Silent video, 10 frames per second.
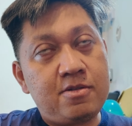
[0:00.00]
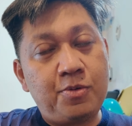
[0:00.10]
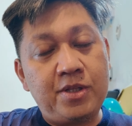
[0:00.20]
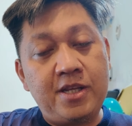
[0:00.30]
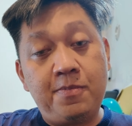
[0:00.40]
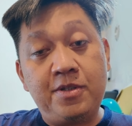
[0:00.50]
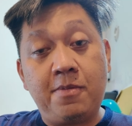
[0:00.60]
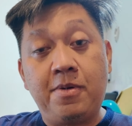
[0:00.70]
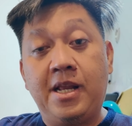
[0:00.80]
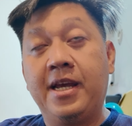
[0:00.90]
duitnya
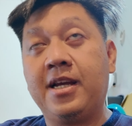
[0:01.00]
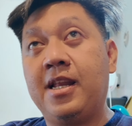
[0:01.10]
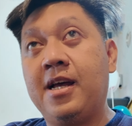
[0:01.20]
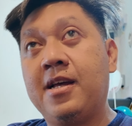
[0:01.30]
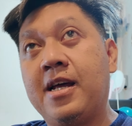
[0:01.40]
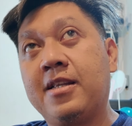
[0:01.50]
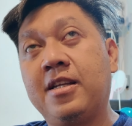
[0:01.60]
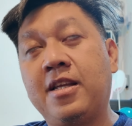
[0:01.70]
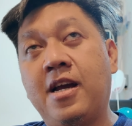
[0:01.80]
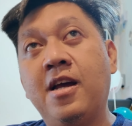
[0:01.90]
bisa balik lah
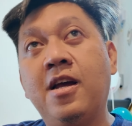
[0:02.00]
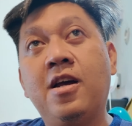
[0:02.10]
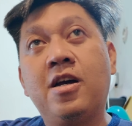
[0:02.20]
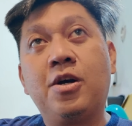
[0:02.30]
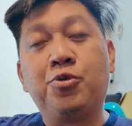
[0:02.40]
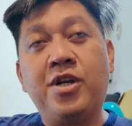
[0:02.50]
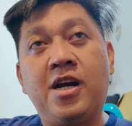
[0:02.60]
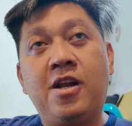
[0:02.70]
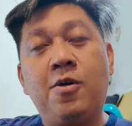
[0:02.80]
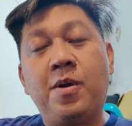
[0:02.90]
artinya. Udah
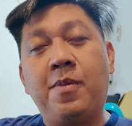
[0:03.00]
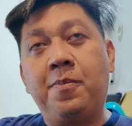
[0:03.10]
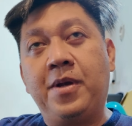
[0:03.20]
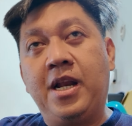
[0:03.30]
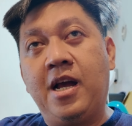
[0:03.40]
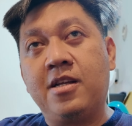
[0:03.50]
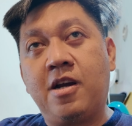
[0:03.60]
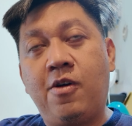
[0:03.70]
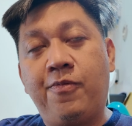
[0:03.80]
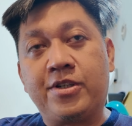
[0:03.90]
kalau memang pilihannya
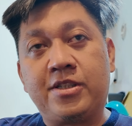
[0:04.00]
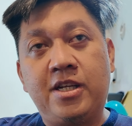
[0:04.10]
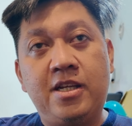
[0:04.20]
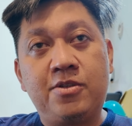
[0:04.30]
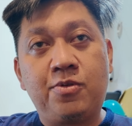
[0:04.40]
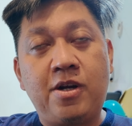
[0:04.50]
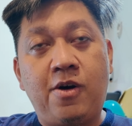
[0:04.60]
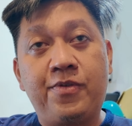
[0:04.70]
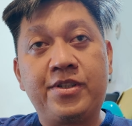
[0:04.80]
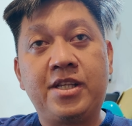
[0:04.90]
overstay ya sudah
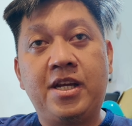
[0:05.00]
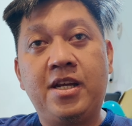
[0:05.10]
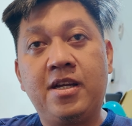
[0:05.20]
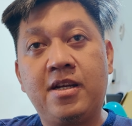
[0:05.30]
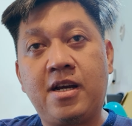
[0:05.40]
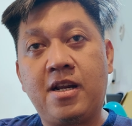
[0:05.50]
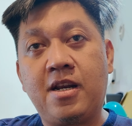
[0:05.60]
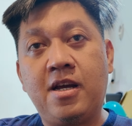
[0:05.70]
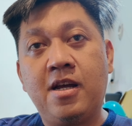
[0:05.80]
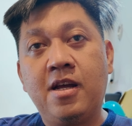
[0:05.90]
overstay
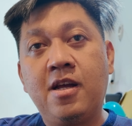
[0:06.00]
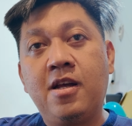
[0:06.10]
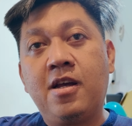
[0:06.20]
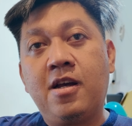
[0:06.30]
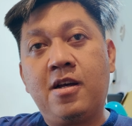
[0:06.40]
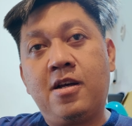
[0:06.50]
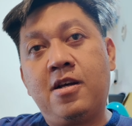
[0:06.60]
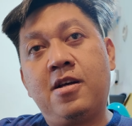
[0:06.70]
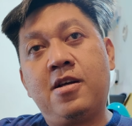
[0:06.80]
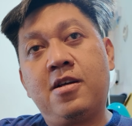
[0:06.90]
karena
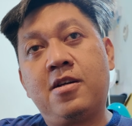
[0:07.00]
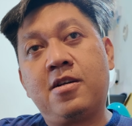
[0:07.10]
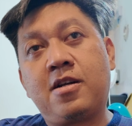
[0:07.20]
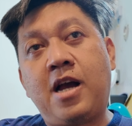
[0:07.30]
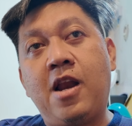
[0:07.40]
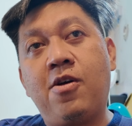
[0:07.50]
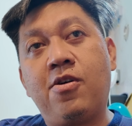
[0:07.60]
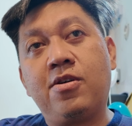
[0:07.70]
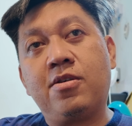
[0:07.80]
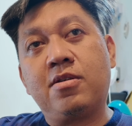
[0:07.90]
uh, kalau
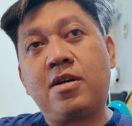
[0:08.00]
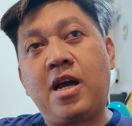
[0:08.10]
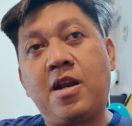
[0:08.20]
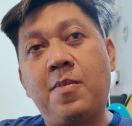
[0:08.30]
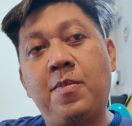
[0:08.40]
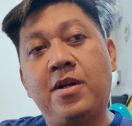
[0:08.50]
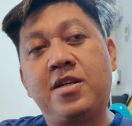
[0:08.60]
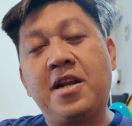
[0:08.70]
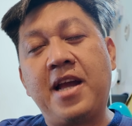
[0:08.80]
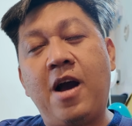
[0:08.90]
karena memang
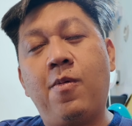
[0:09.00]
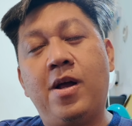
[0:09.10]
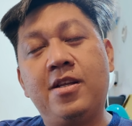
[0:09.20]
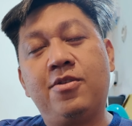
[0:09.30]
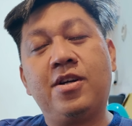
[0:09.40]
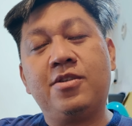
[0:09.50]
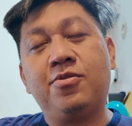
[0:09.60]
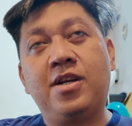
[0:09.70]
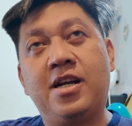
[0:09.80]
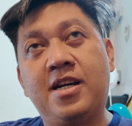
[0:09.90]
dari awal itu kan
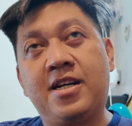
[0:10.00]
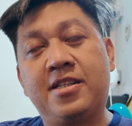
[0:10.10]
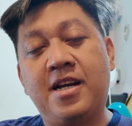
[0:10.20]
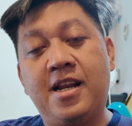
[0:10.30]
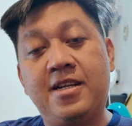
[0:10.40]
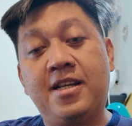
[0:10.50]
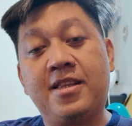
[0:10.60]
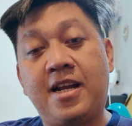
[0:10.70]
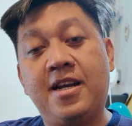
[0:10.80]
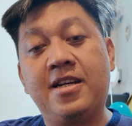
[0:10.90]
sudah ada gejala dan
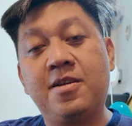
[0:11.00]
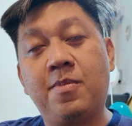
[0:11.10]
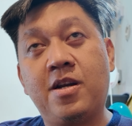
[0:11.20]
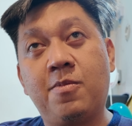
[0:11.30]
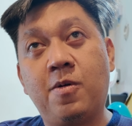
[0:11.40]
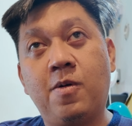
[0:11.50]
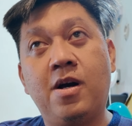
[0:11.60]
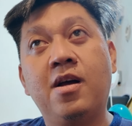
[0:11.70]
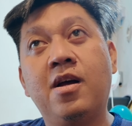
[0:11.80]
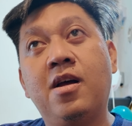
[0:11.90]
tanda di mana bahwa